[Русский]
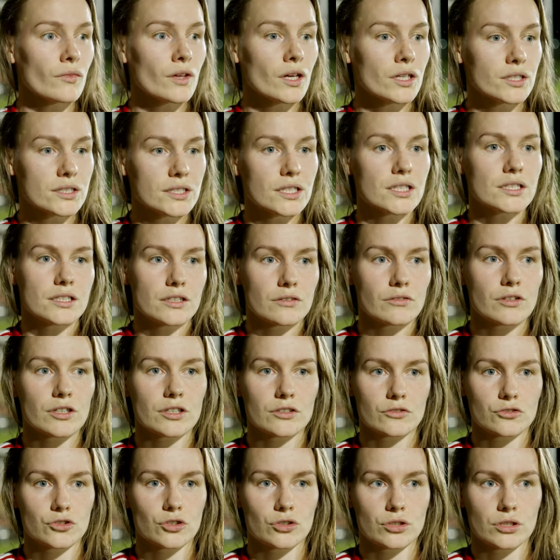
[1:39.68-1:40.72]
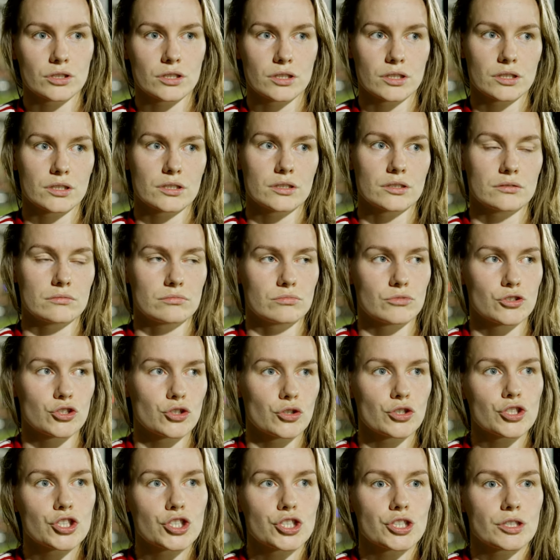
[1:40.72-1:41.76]
Здесь, наверное, все-таки
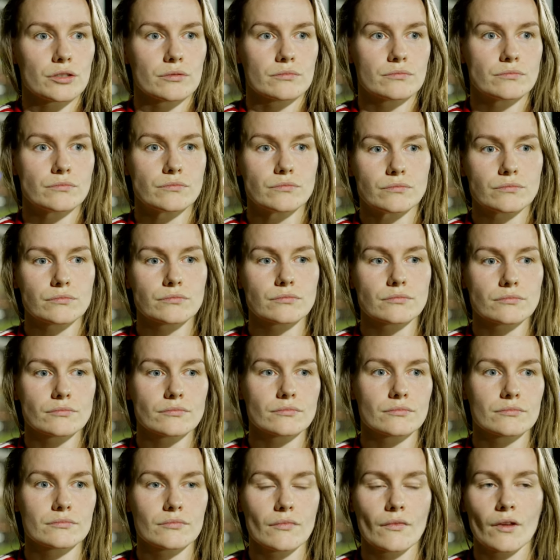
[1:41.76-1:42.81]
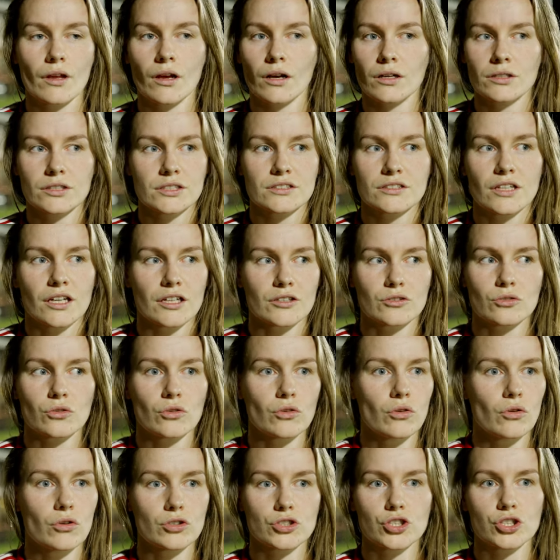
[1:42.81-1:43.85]
жестче. Не знаю, но
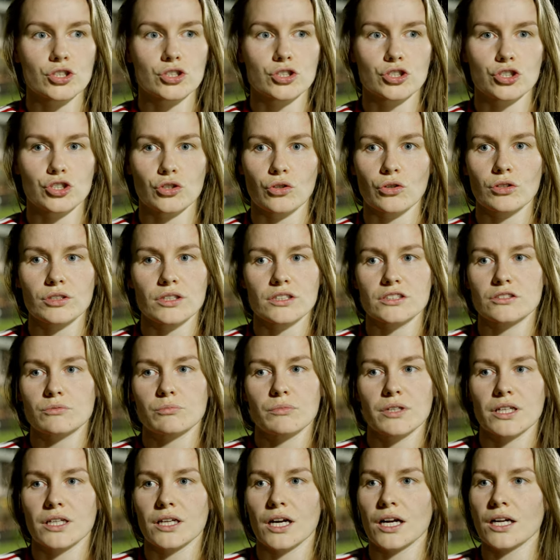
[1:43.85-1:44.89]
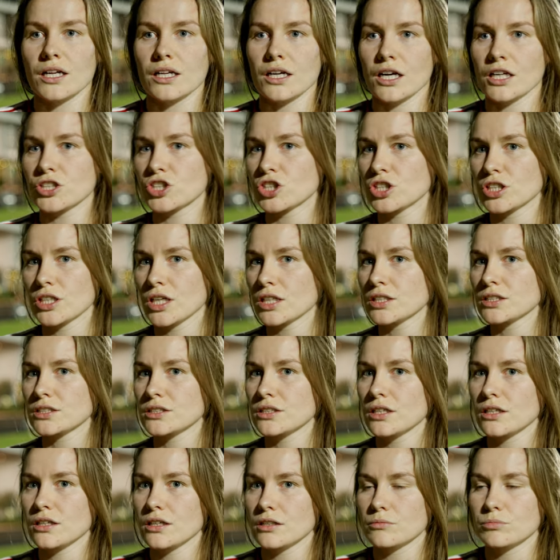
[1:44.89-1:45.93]
очень тяжело. Если мы играли раньше, я не
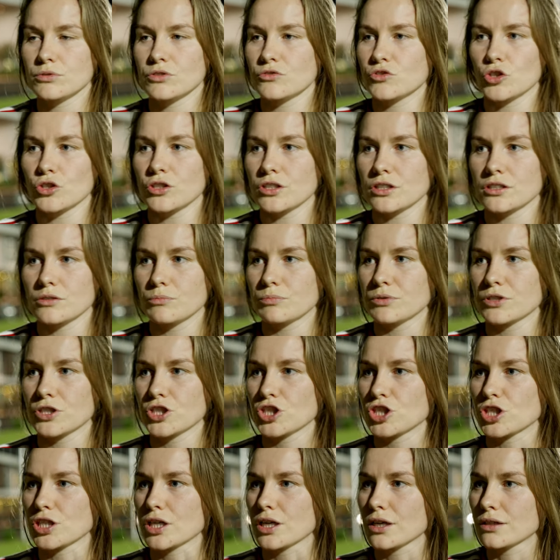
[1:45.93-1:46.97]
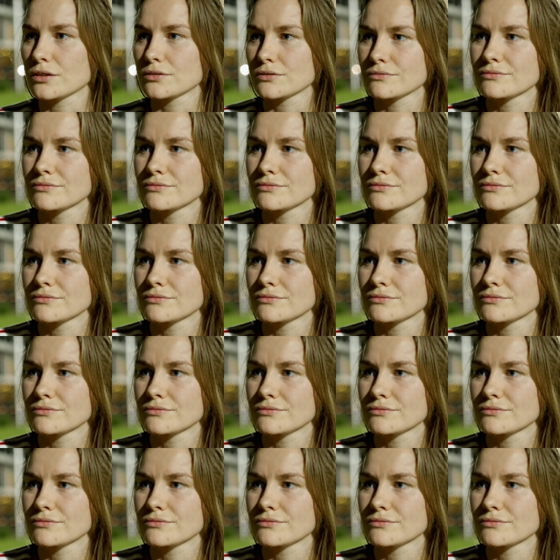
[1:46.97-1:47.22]
знаю, как бы девчонки это пережили.